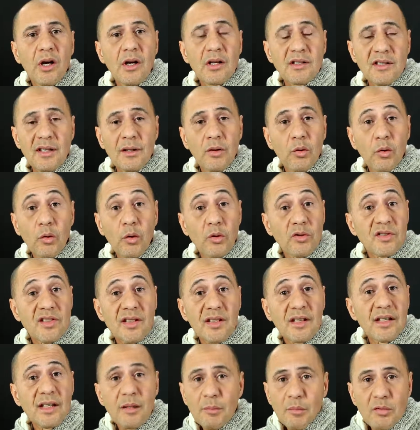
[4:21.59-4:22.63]
se não
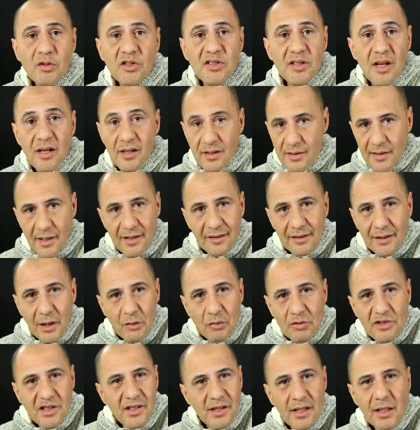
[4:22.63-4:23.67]
conseguimos ser
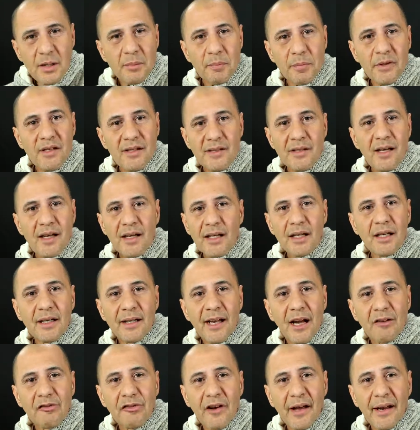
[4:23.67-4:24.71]
tão simples e
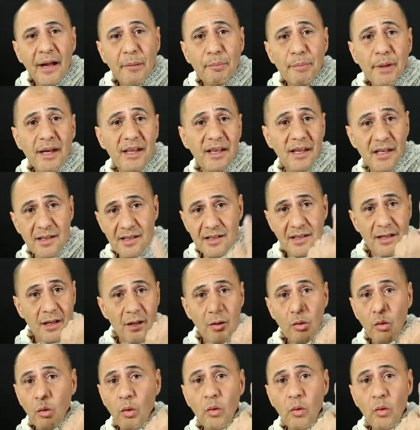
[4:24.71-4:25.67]
gravar apenas